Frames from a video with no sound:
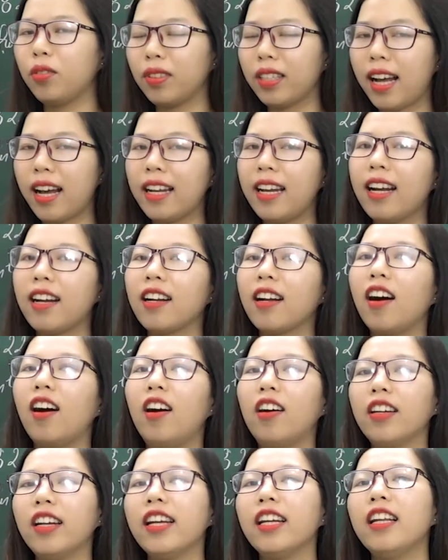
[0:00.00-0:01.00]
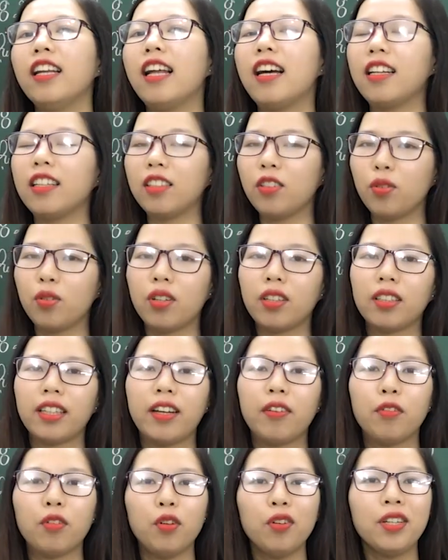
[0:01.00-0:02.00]
chúng ta đã có đây là thuộc
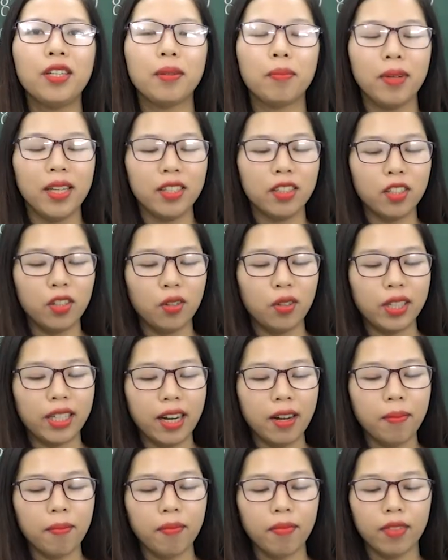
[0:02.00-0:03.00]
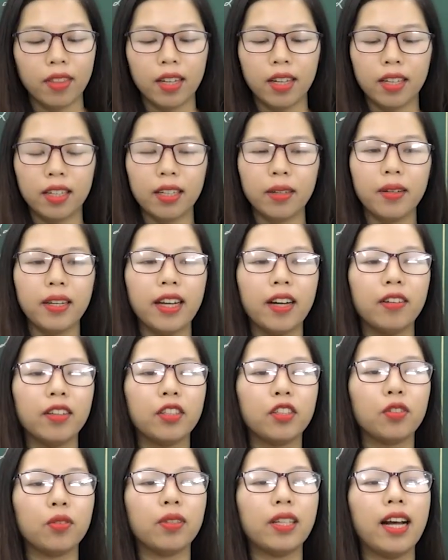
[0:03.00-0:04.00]
thành phố Hồ Chí Minh rồi nhé. Tiếp theo
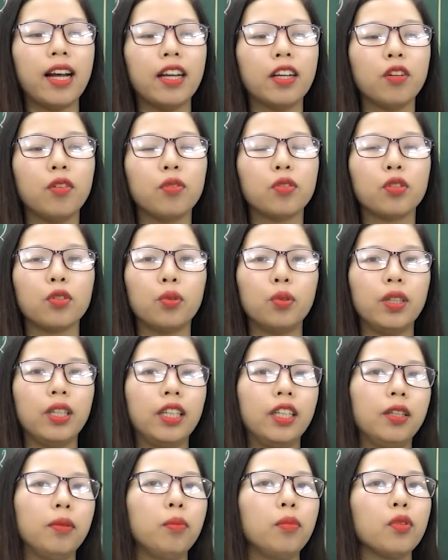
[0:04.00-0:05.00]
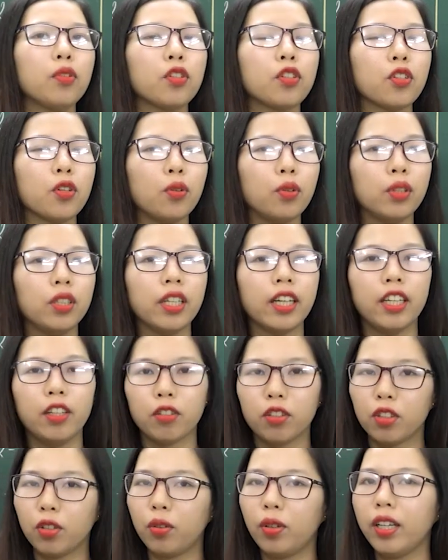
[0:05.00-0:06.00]
thì chúng ta hãy cùng chú ý một số những
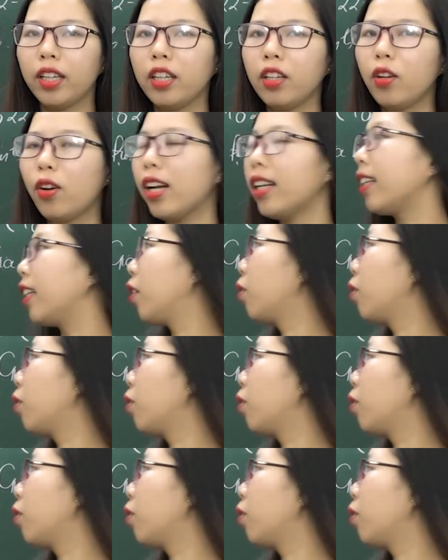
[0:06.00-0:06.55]
yếu tố liên quan